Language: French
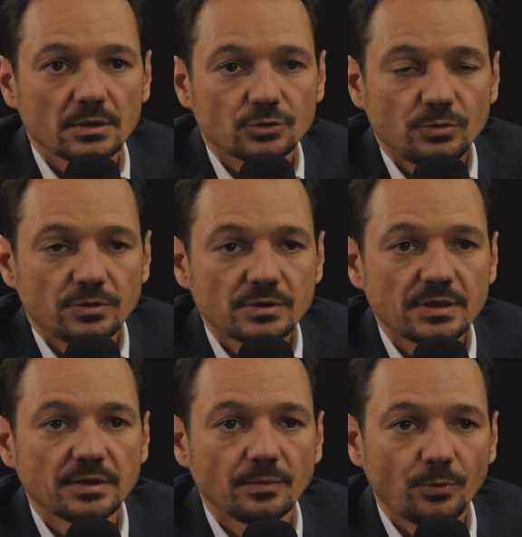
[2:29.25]
Ensuite, ce
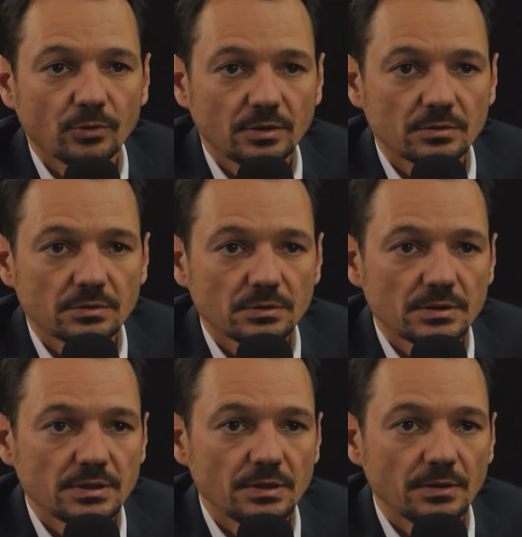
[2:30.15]
qui est important,
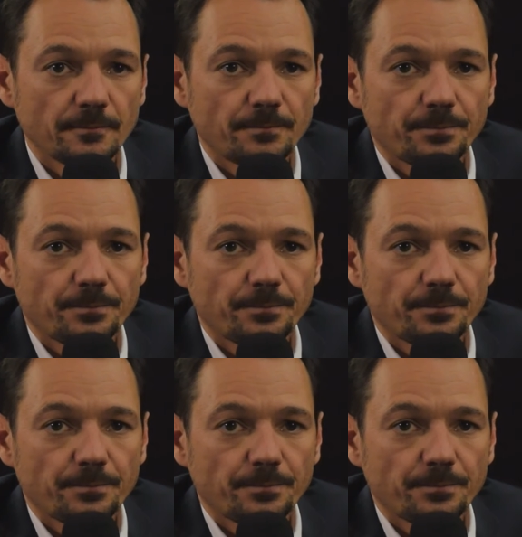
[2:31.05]
c'est